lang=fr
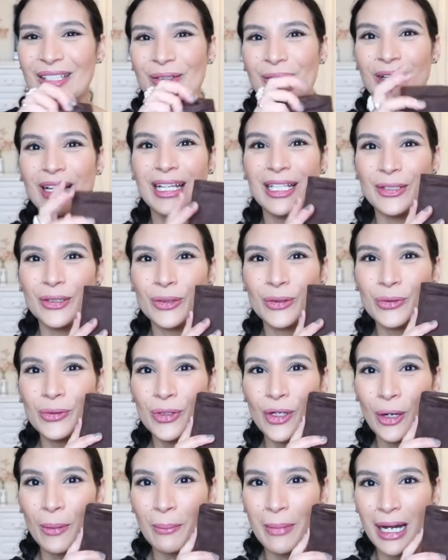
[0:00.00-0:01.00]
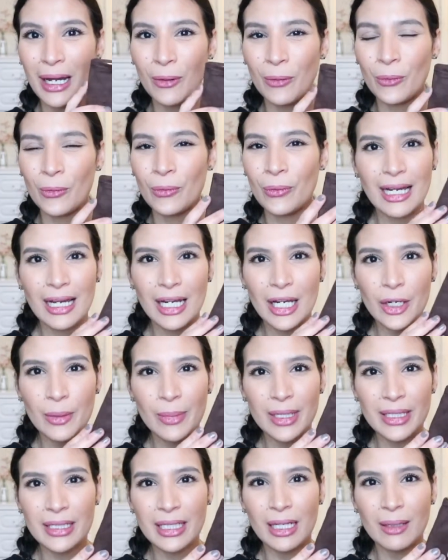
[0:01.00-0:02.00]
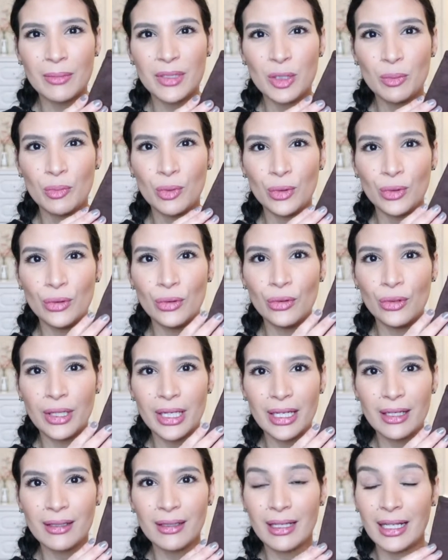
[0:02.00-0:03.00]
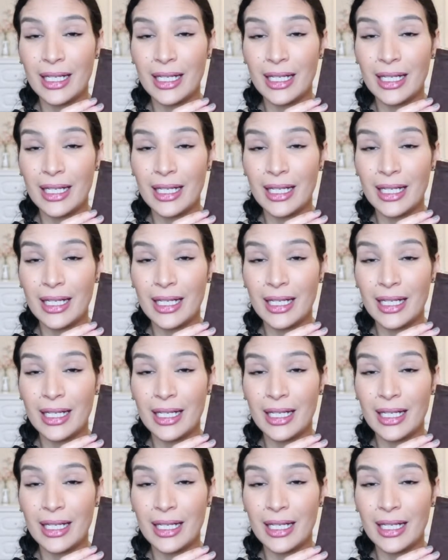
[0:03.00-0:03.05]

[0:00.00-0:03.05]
Donc elle est de couleur marron, elle a une matière un petit peu denain,